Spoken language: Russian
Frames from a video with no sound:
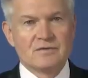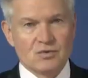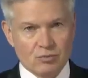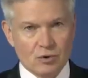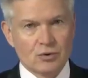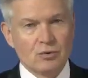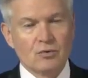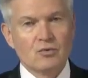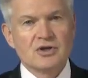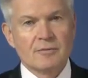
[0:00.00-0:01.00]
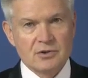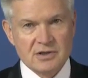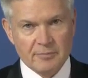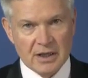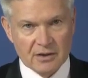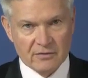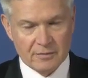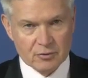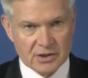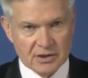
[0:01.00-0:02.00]
В субботу, уже после пятого
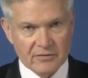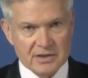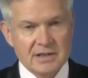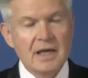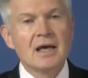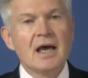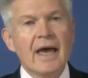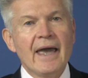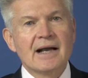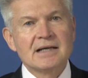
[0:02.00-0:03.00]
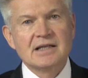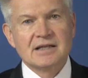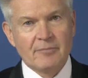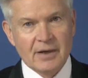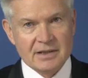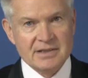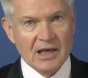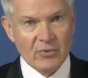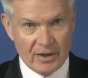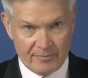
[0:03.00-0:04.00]
выпуска новостей, экотехнопарк
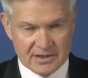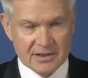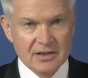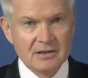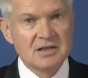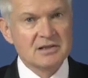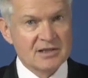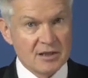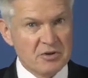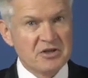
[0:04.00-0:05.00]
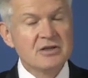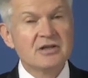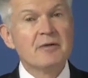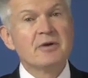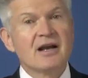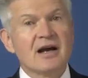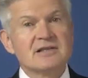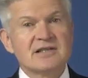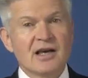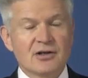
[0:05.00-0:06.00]
Skyway посетил знаменитый
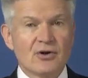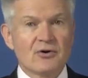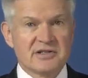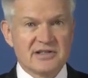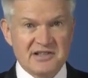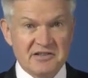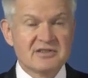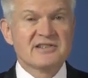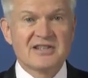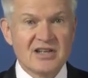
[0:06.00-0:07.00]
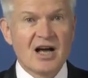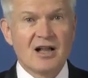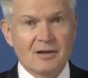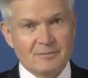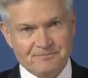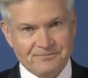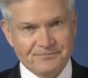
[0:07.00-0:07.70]
американский актер Стивен Сигал,